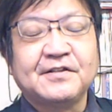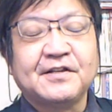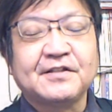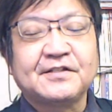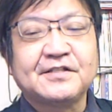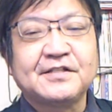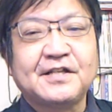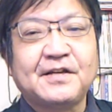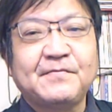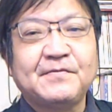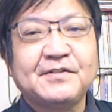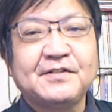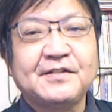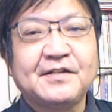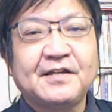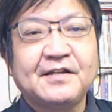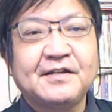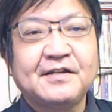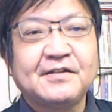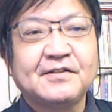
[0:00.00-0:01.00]
ちなみに
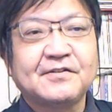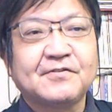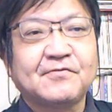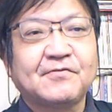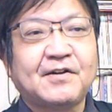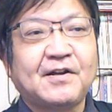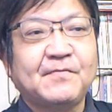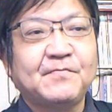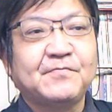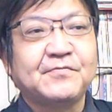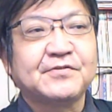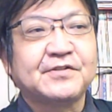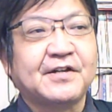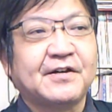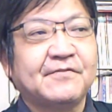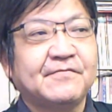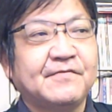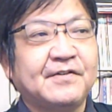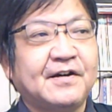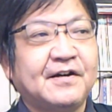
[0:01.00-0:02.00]
ね、トランプ
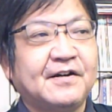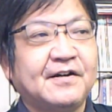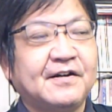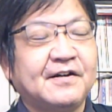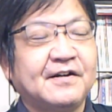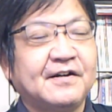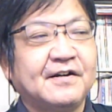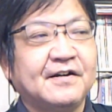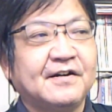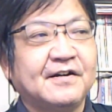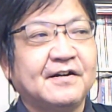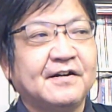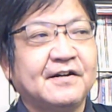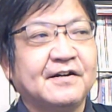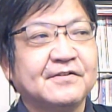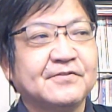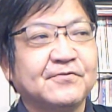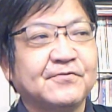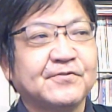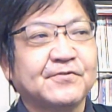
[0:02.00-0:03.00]
さん
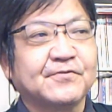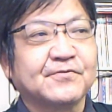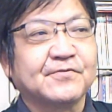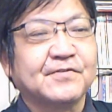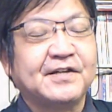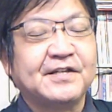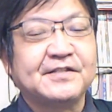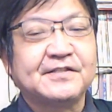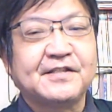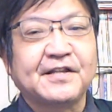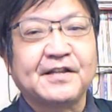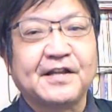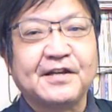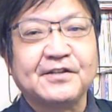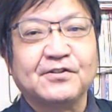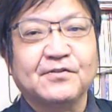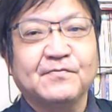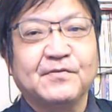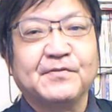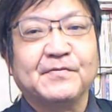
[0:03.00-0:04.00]
はあそういうことは言ってな
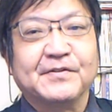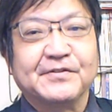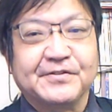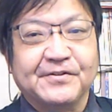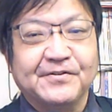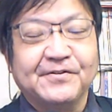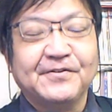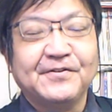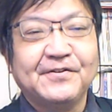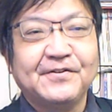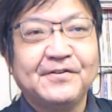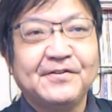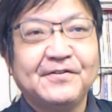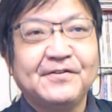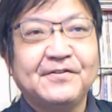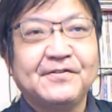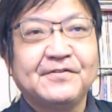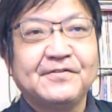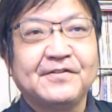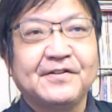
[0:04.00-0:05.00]
いと思いますよ。
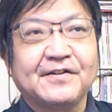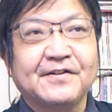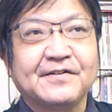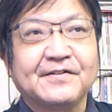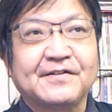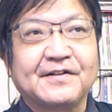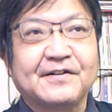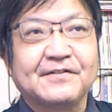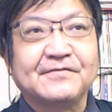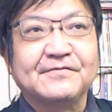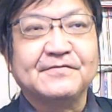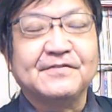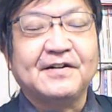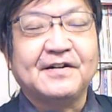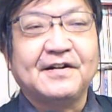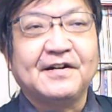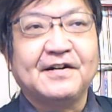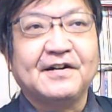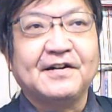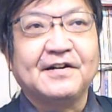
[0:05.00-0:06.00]
尖閣
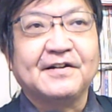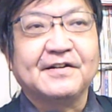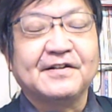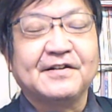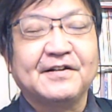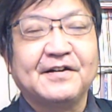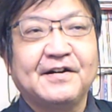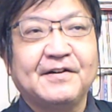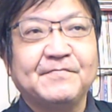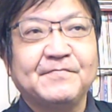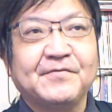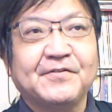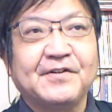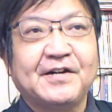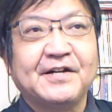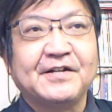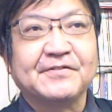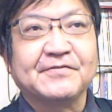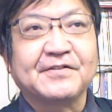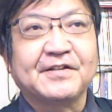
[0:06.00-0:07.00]
は安保
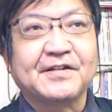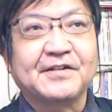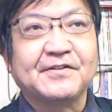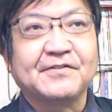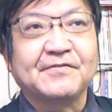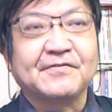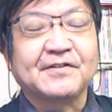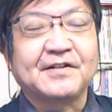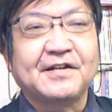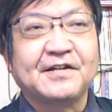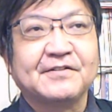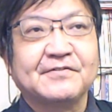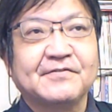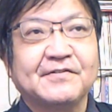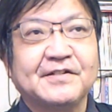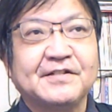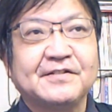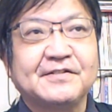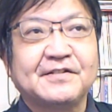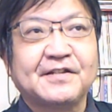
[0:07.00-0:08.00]
範囲の適用ない
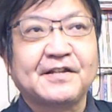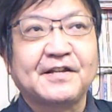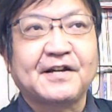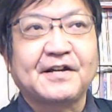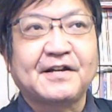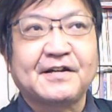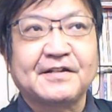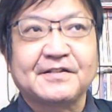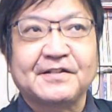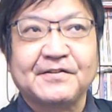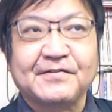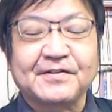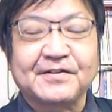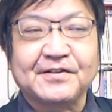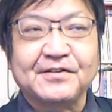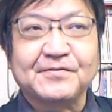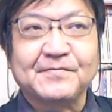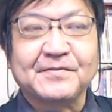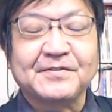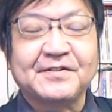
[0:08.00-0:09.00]
とは言ってなかったような
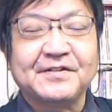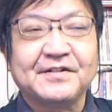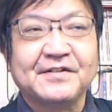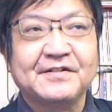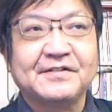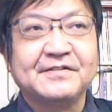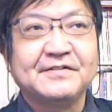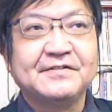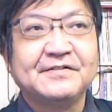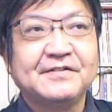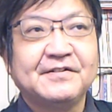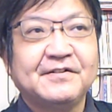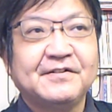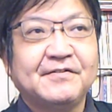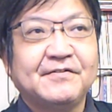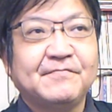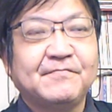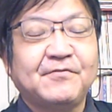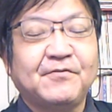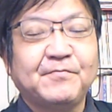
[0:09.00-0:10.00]
気がしますね。
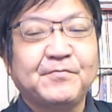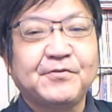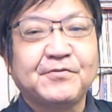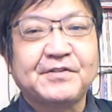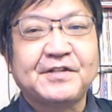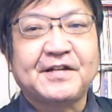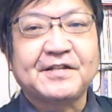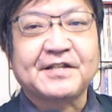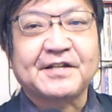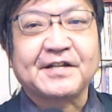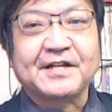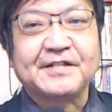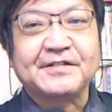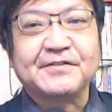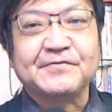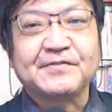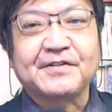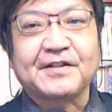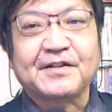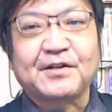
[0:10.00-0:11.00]
ポンペオさんあたりが
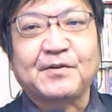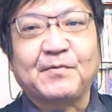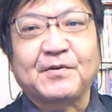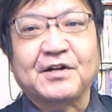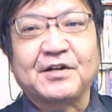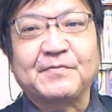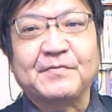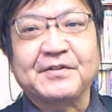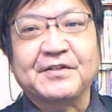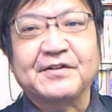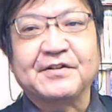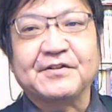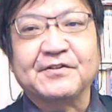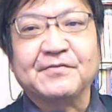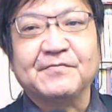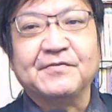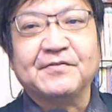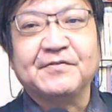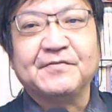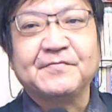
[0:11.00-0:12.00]
言ってたかも分かりませんけ
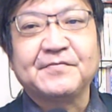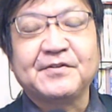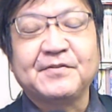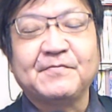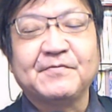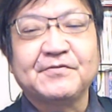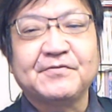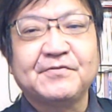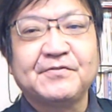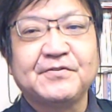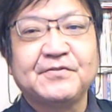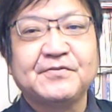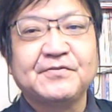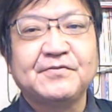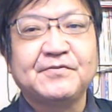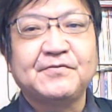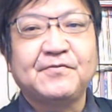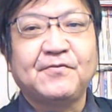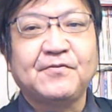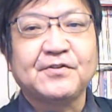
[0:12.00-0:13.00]
ども、でもそうい
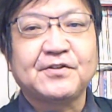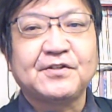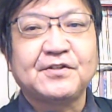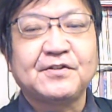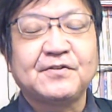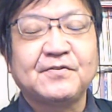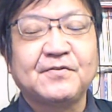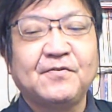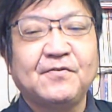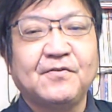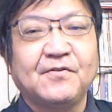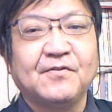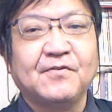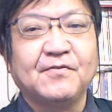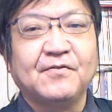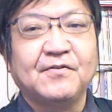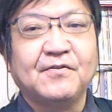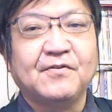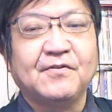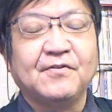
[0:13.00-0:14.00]
う方針
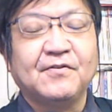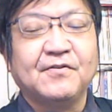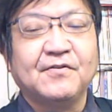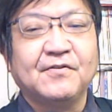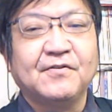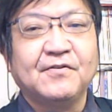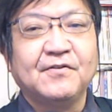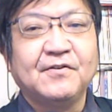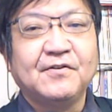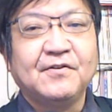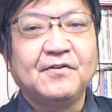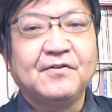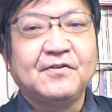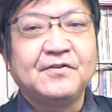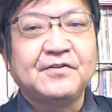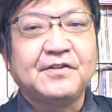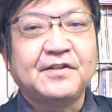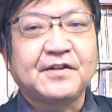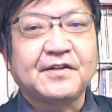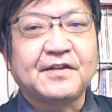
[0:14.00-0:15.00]
を
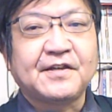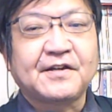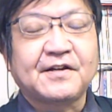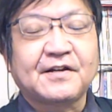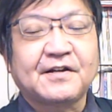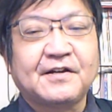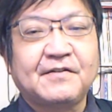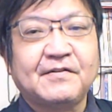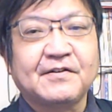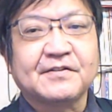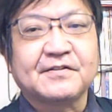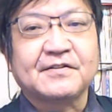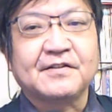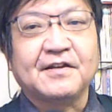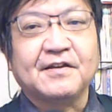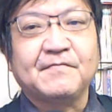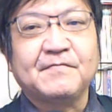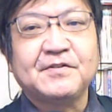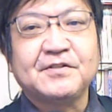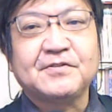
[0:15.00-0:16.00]
政権が変わっ
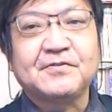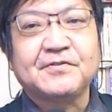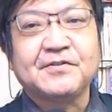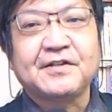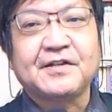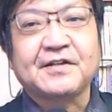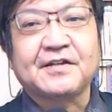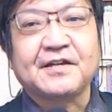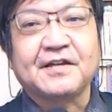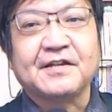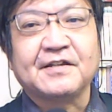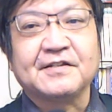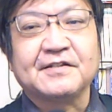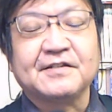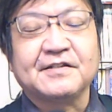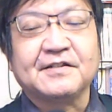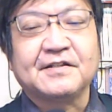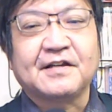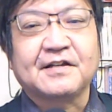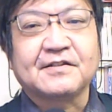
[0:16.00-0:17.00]
て、民主党政権
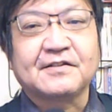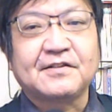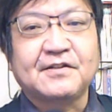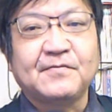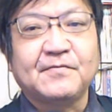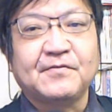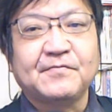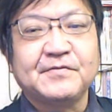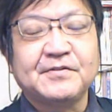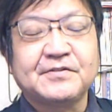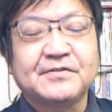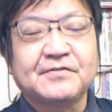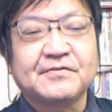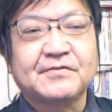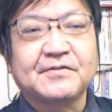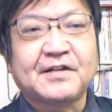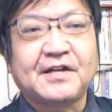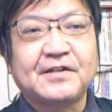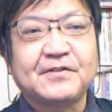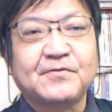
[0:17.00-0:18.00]
になっても、民主党
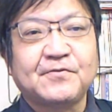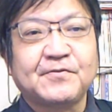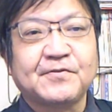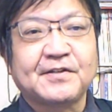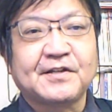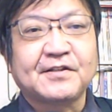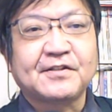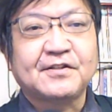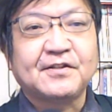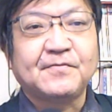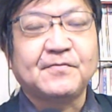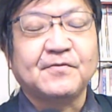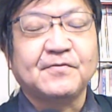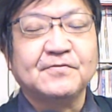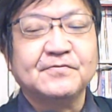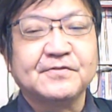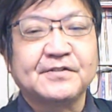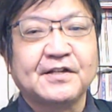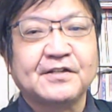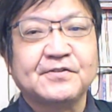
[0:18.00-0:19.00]
の大統領になって
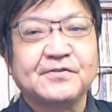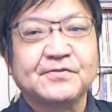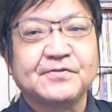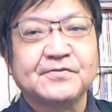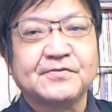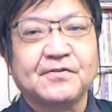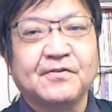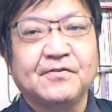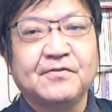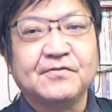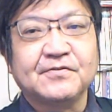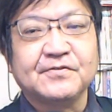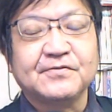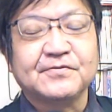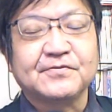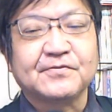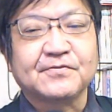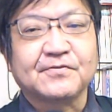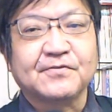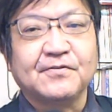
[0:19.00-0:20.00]
も受け継ぐとい
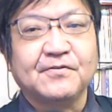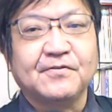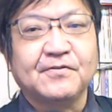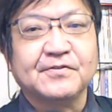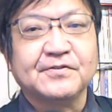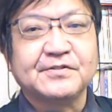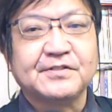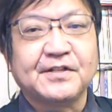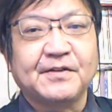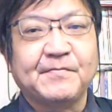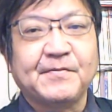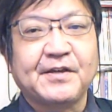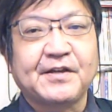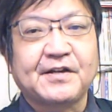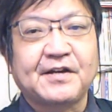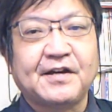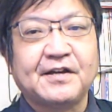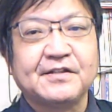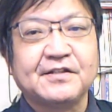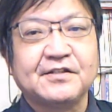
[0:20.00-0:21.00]
うことをですね明
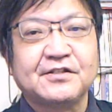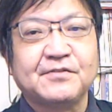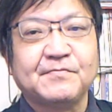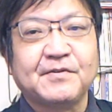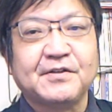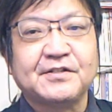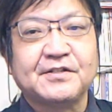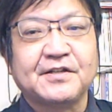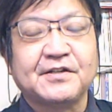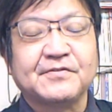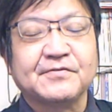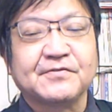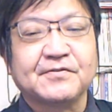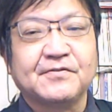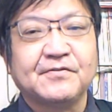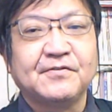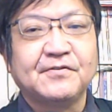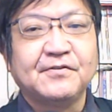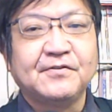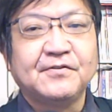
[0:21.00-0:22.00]
快に示している
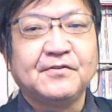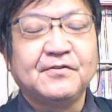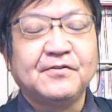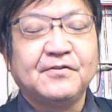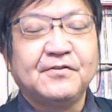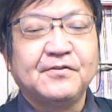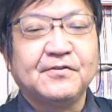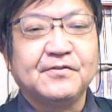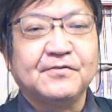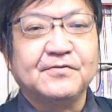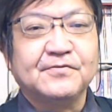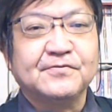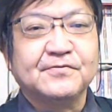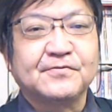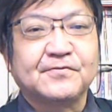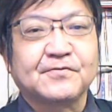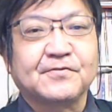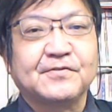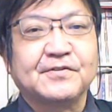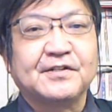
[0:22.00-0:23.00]
とい
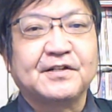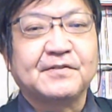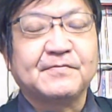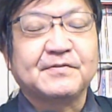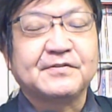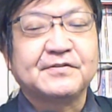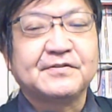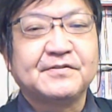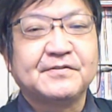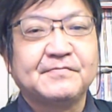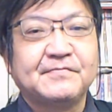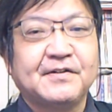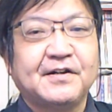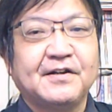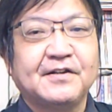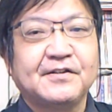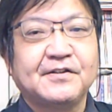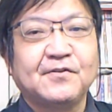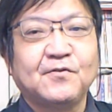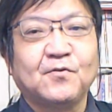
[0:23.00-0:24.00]
うことになります。
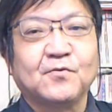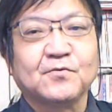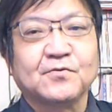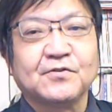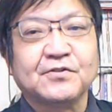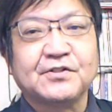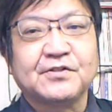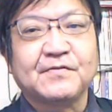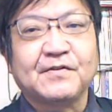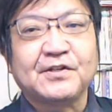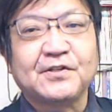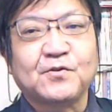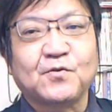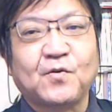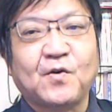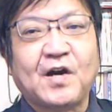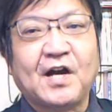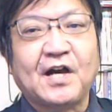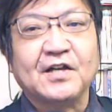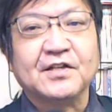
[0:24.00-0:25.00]
まあ、日本としては
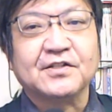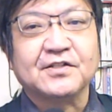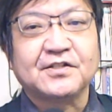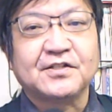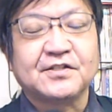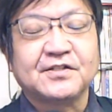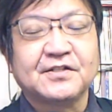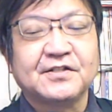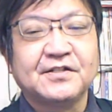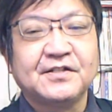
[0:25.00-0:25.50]
人安心